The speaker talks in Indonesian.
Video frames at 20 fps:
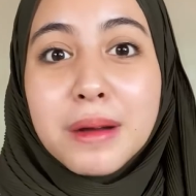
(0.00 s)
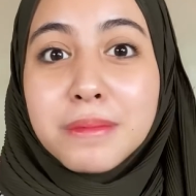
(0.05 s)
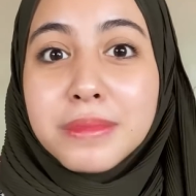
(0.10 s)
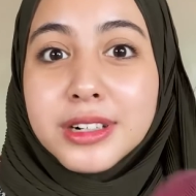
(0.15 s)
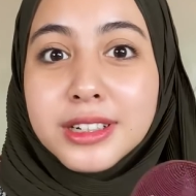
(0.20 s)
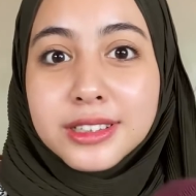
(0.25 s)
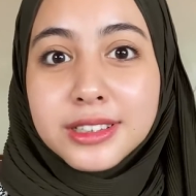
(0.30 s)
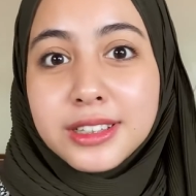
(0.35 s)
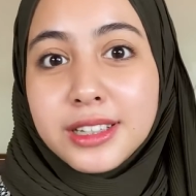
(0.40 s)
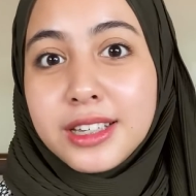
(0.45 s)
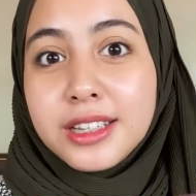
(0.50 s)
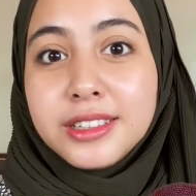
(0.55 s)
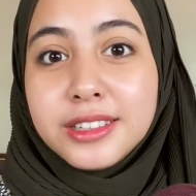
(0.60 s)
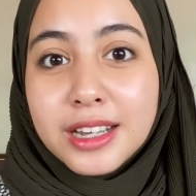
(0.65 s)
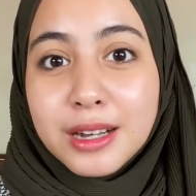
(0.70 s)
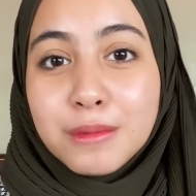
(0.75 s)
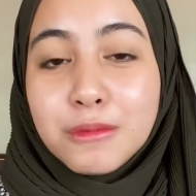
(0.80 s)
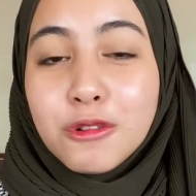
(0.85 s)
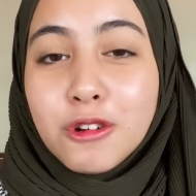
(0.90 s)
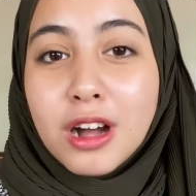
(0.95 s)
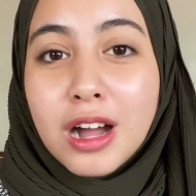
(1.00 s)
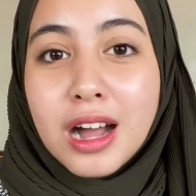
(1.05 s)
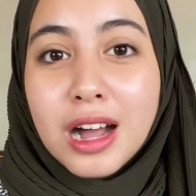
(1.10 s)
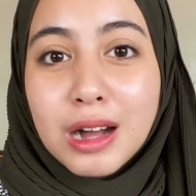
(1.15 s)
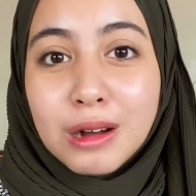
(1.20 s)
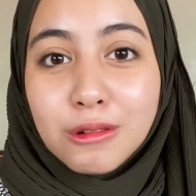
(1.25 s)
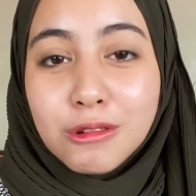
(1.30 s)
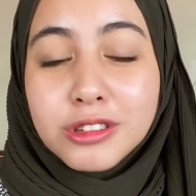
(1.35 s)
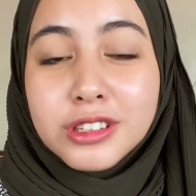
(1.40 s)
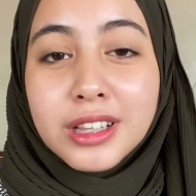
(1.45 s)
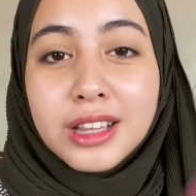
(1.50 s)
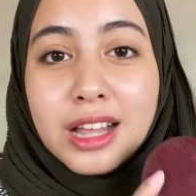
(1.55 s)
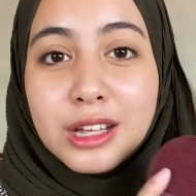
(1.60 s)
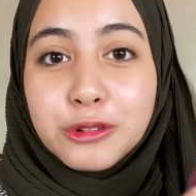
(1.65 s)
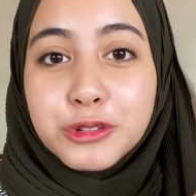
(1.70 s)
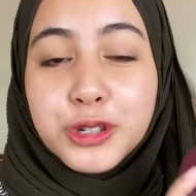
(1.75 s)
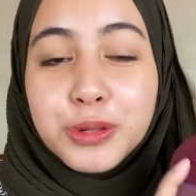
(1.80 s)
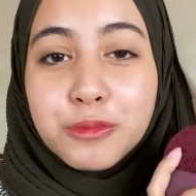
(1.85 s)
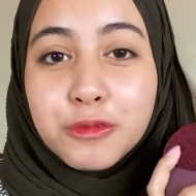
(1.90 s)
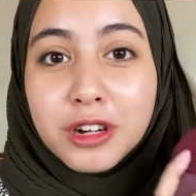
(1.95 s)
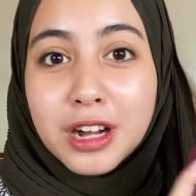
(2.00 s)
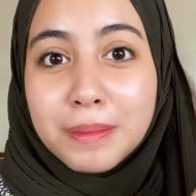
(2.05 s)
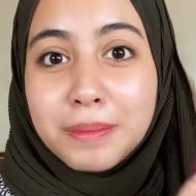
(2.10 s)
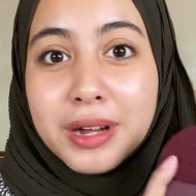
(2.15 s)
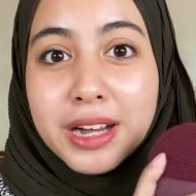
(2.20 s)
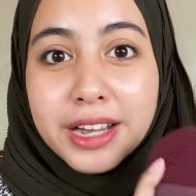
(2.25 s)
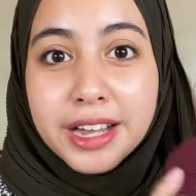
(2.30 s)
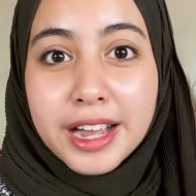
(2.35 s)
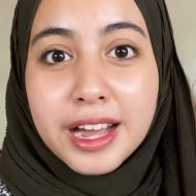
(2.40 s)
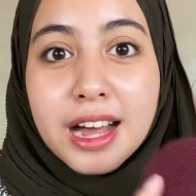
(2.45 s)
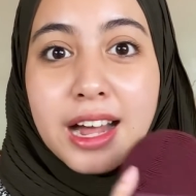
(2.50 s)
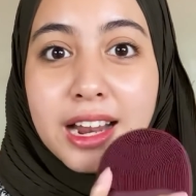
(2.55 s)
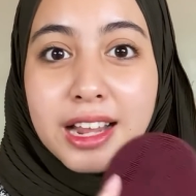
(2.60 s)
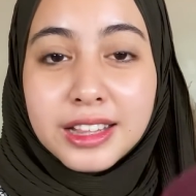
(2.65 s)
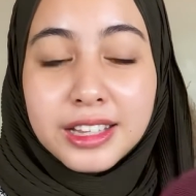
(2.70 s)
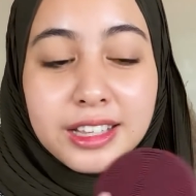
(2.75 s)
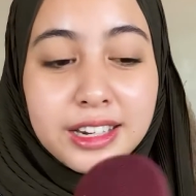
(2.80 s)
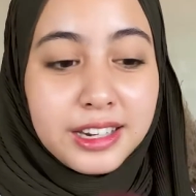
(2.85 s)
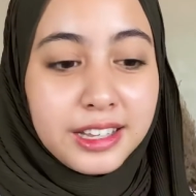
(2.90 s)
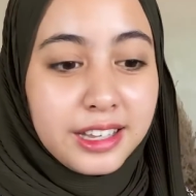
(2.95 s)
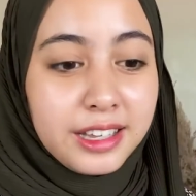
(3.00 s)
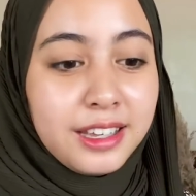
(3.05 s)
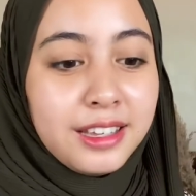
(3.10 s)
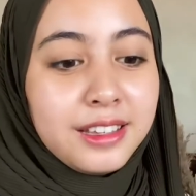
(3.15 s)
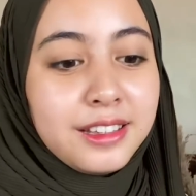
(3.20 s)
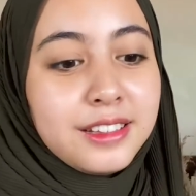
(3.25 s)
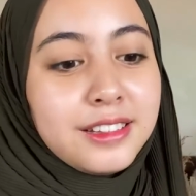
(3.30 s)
bersihnya muka aku setelah cuci muka pakai alat ini.